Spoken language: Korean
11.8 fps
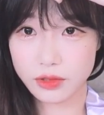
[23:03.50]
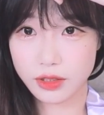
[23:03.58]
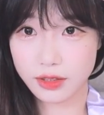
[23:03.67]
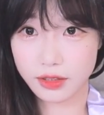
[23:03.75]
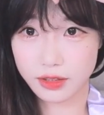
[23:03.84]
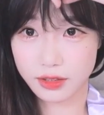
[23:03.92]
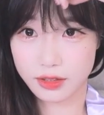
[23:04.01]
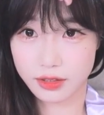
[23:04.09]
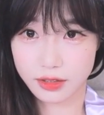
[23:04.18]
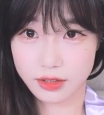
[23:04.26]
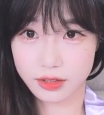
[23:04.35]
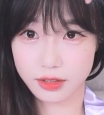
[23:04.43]
오센
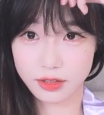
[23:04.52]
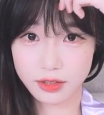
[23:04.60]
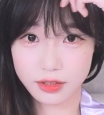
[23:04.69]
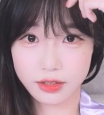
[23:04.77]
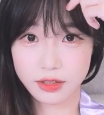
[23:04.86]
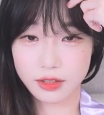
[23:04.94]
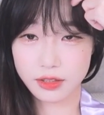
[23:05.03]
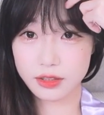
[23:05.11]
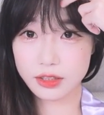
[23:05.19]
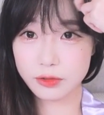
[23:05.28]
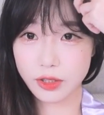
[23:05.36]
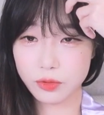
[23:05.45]

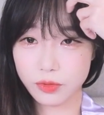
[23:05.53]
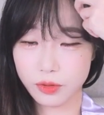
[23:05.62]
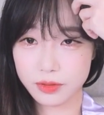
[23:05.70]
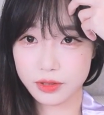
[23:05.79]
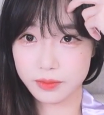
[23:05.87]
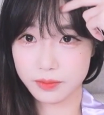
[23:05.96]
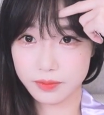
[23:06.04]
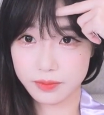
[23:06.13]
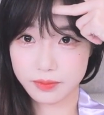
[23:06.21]
일찍 와도 뭐 없음